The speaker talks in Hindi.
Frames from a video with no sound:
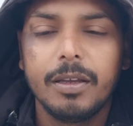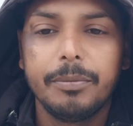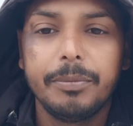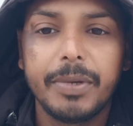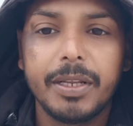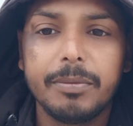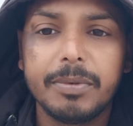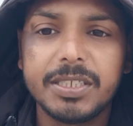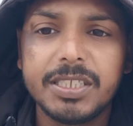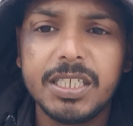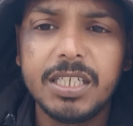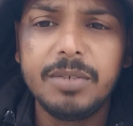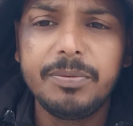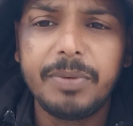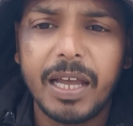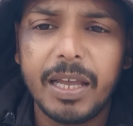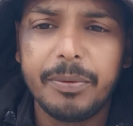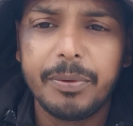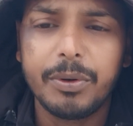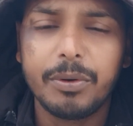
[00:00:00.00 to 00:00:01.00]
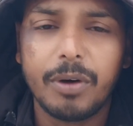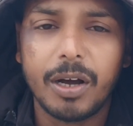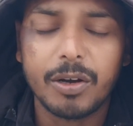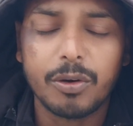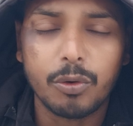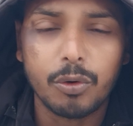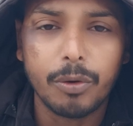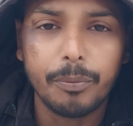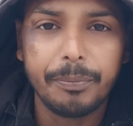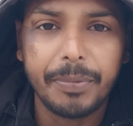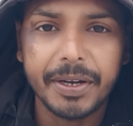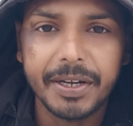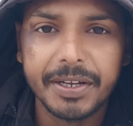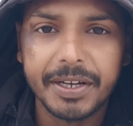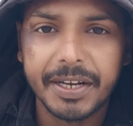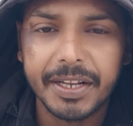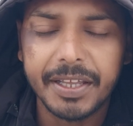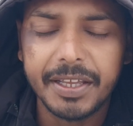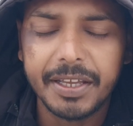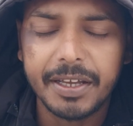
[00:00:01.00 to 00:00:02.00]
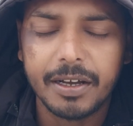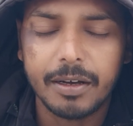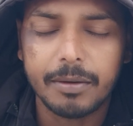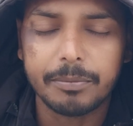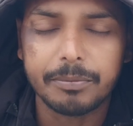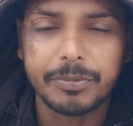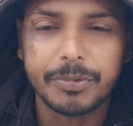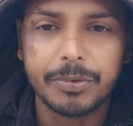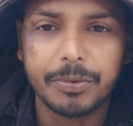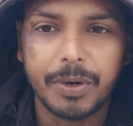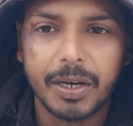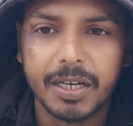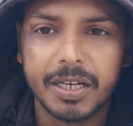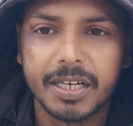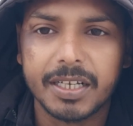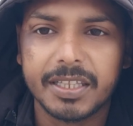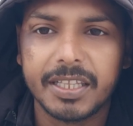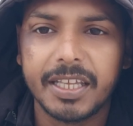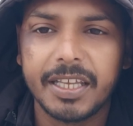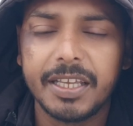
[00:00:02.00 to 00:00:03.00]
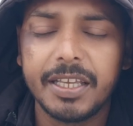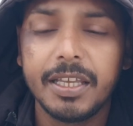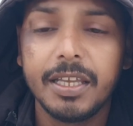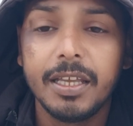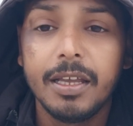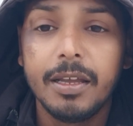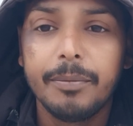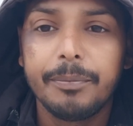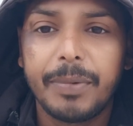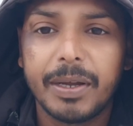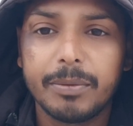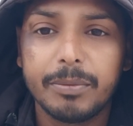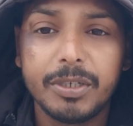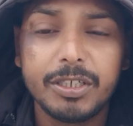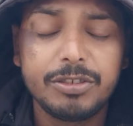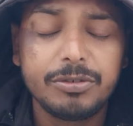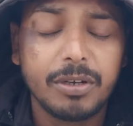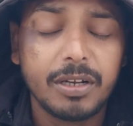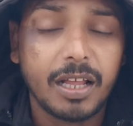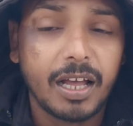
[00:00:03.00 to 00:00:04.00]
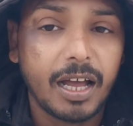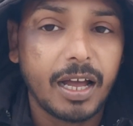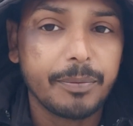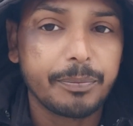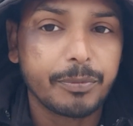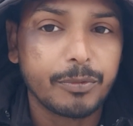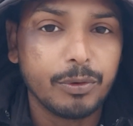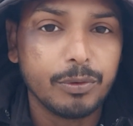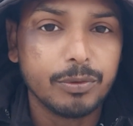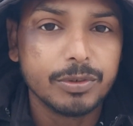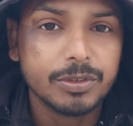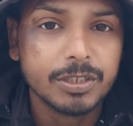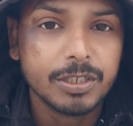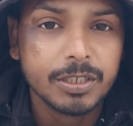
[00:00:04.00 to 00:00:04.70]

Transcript: मेरे मसीही भाई बहनों आंखों को बंद करें हम दुआ करते हैं परमेश्वर आपको